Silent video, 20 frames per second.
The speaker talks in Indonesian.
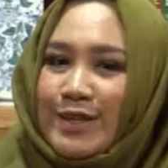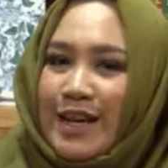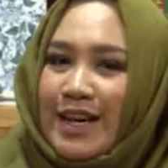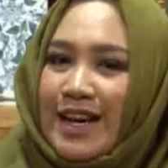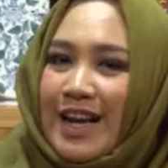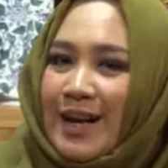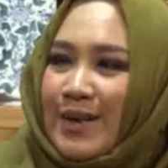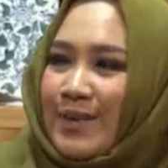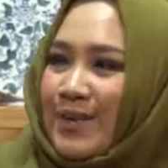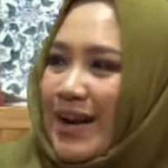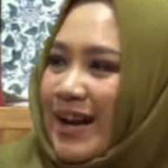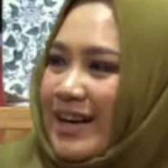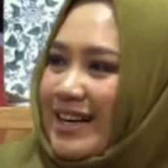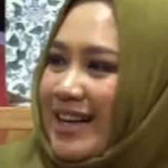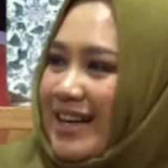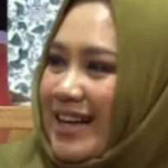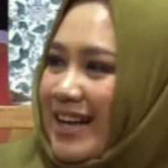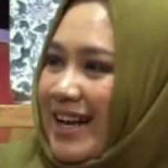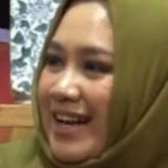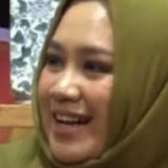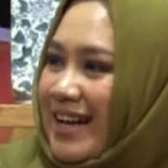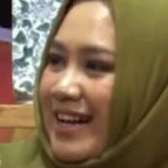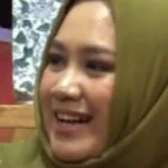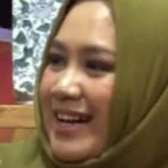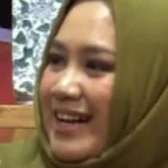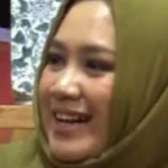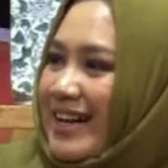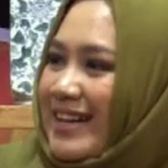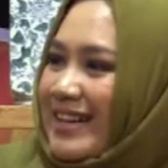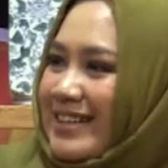juga dilakukannya ya
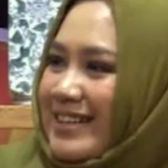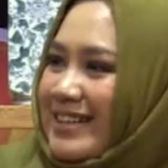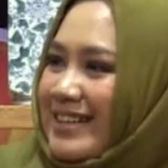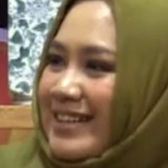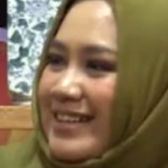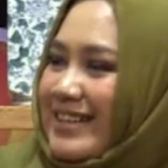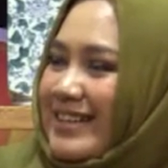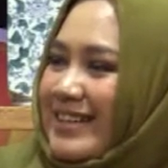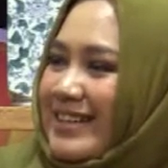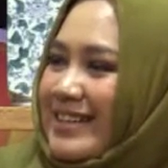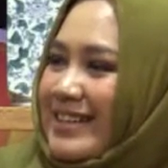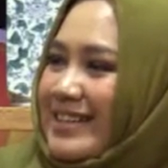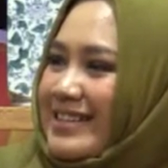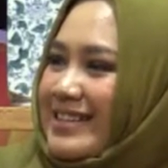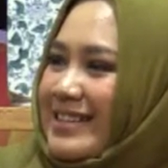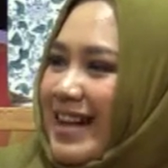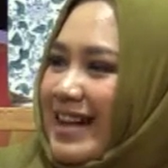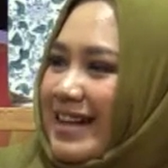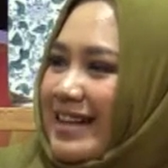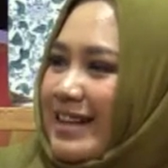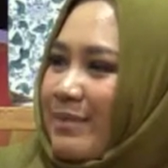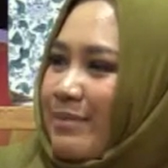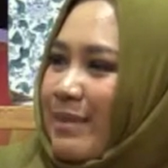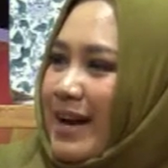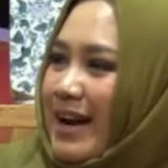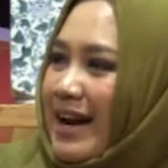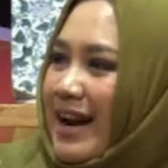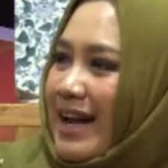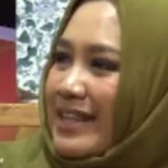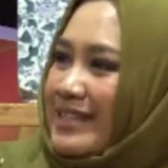yeah. di saat
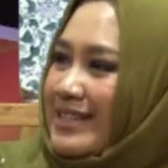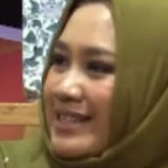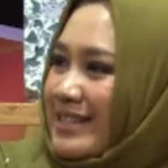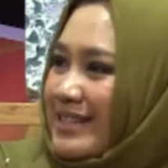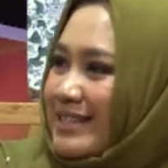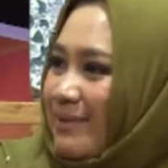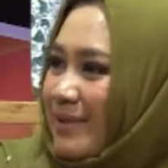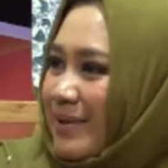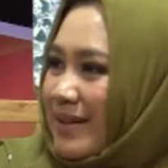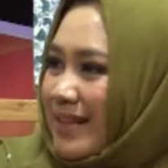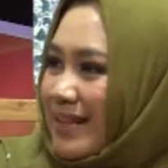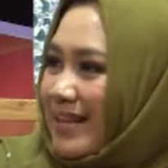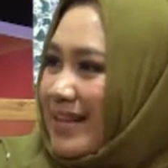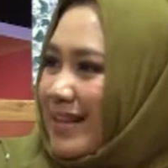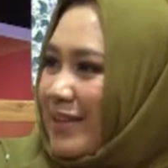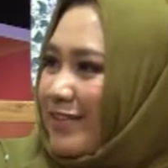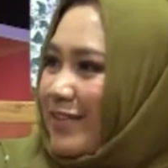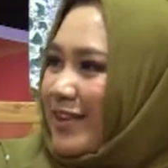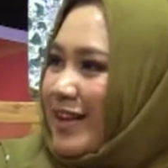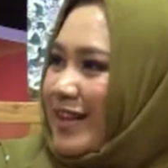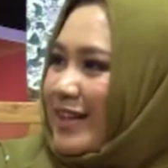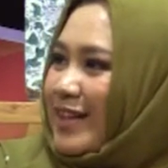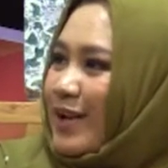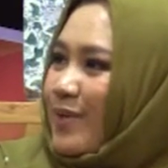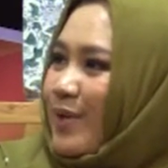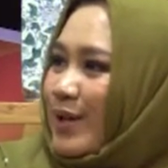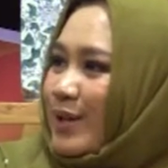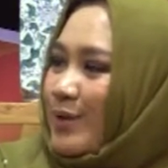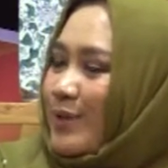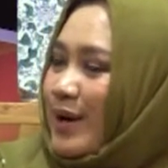Lebaran haji ya. seperti yeah. ini begitu
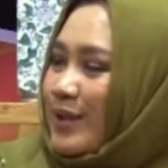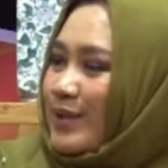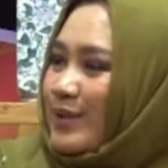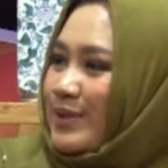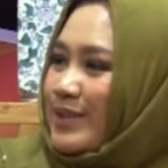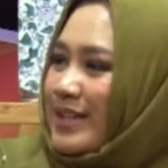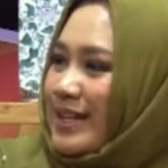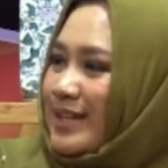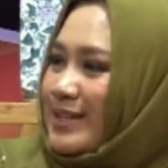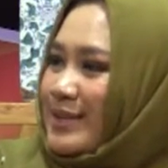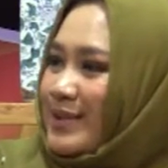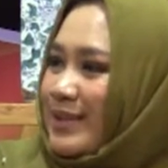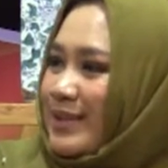yeah. ya waktu-waktunya ya